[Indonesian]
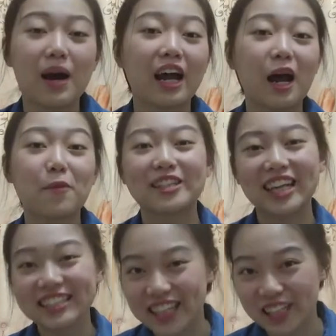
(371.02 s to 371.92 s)
bahan apa
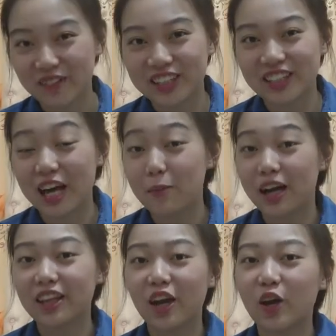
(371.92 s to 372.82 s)
saja termasuk dalam
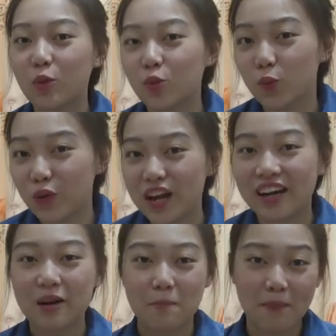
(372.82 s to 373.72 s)
kategori bumbu dan
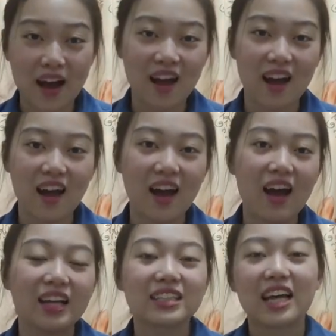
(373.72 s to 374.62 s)
rempah,
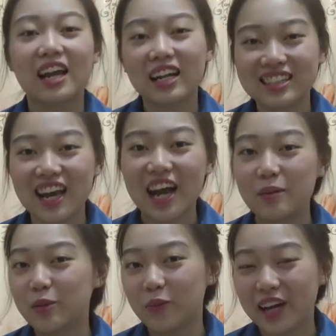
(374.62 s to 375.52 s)
sekarang saya akan
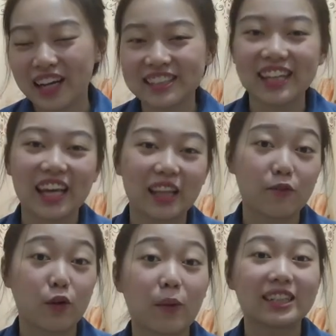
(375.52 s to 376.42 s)
memberikan sedikit
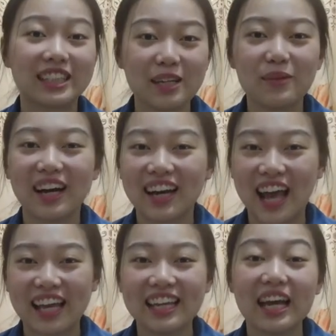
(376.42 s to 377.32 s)
informasi
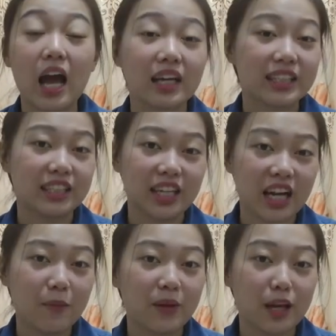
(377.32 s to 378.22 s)
mengenai
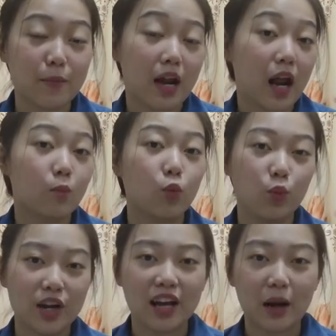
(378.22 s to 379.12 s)
sejarah penyebaran bumbu
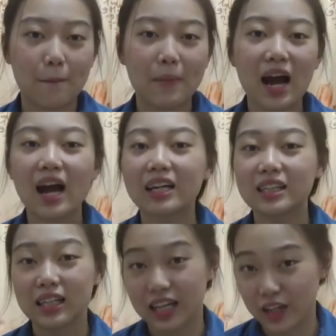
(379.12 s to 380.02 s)
dan rempah
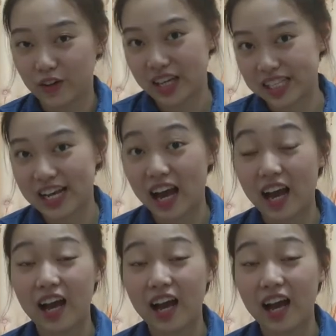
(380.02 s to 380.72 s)
ke Indonesia.